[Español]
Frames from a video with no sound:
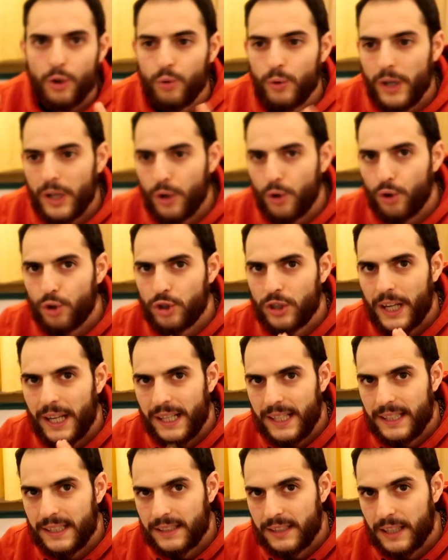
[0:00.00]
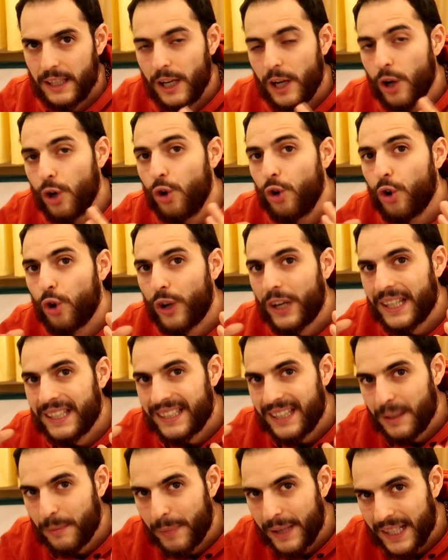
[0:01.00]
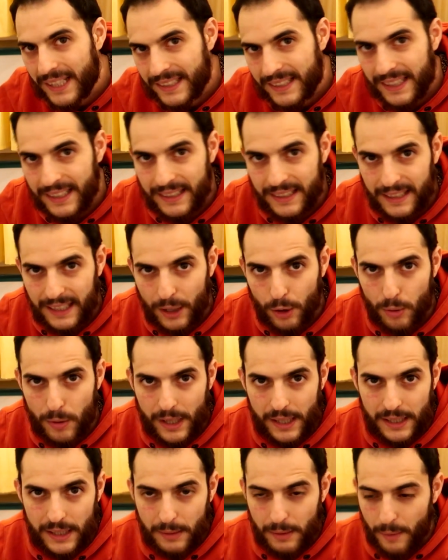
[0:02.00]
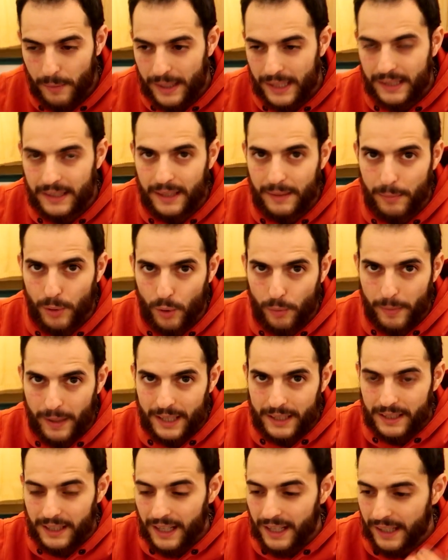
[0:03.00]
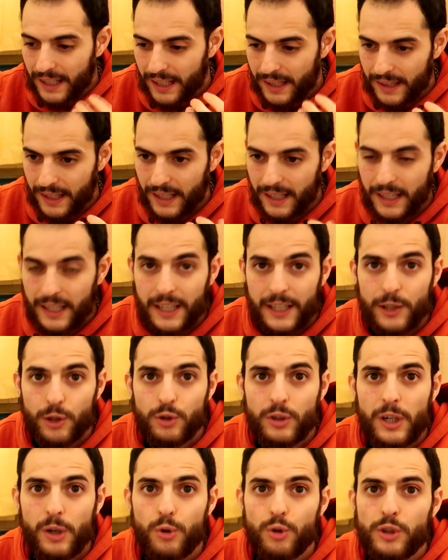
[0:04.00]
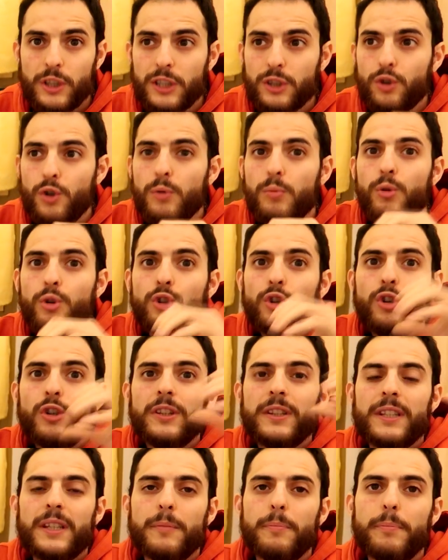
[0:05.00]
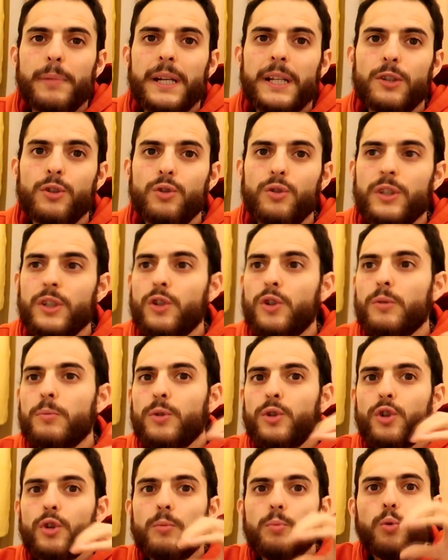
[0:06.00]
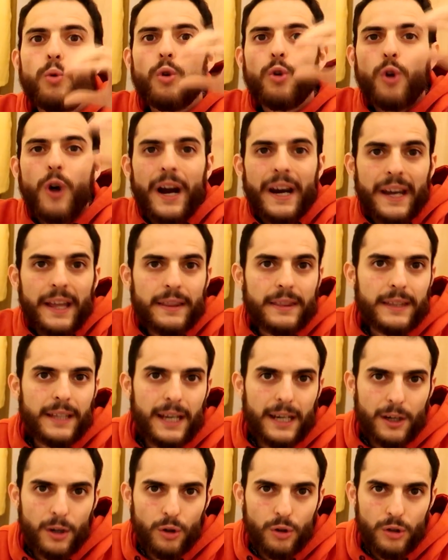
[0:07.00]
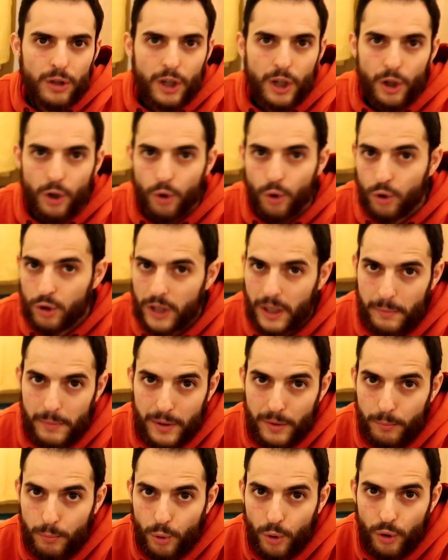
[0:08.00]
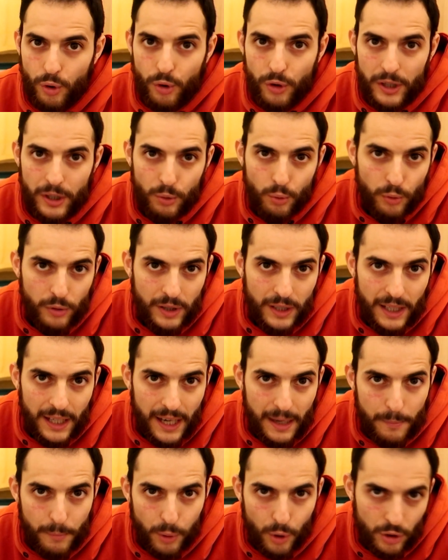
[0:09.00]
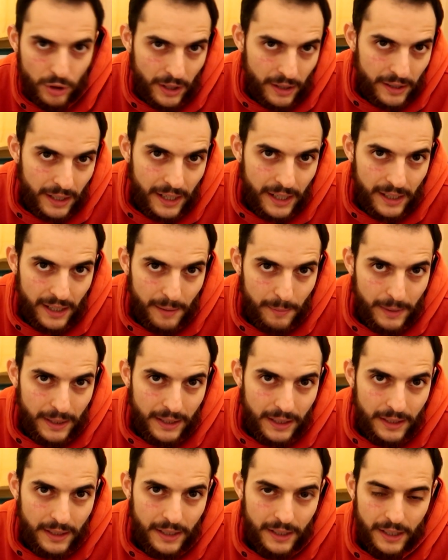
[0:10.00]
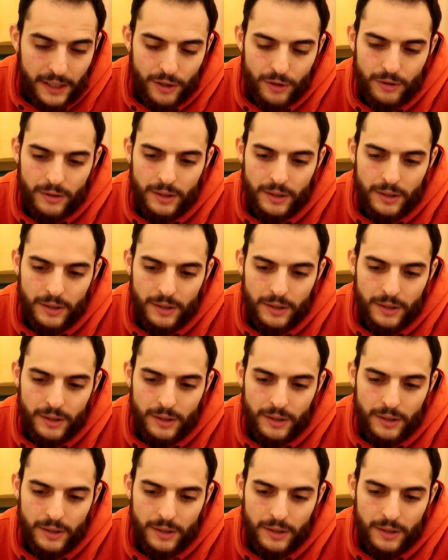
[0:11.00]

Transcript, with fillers: Una cosa es lo que se presenta objetivamente por parte de la realidad y otra cosa es cómo yo lo interpreto y cómo yo puedo agrandarlo o también puedo reducirle la importancia que realmente tiene,